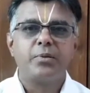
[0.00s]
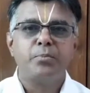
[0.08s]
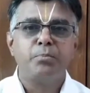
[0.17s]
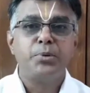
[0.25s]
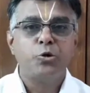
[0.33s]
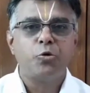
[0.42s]

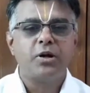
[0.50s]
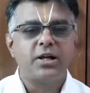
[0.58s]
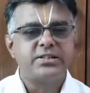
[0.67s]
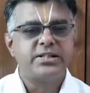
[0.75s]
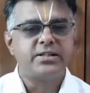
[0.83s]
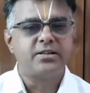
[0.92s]
மிதுன
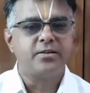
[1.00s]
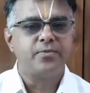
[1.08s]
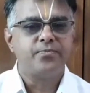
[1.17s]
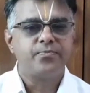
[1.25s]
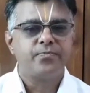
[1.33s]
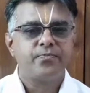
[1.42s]
ராசிக்கு
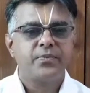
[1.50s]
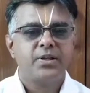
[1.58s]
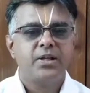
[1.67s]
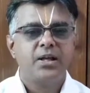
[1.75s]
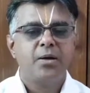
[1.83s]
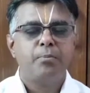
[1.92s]

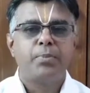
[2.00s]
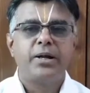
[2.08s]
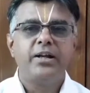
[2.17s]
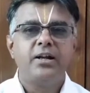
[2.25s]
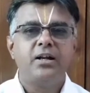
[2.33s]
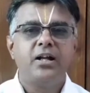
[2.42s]

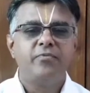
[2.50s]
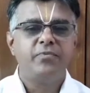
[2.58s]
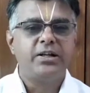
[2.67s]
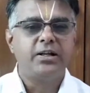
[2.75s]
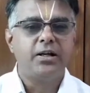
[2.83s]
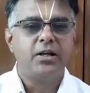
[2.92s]
பன்னிரெண்டாம்
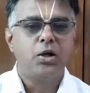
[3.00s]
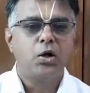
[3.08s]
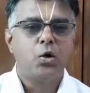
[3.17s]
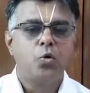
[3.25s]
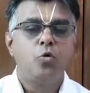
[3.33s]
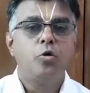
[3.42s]
வீட்டில்
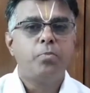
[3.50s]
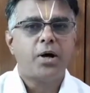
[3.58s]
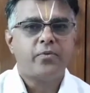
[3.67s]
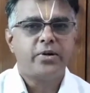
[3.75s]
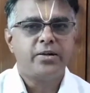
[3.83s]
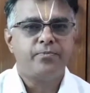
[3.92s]
குரு
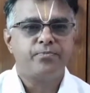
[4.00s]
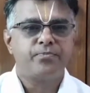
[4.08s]
பார்வையும்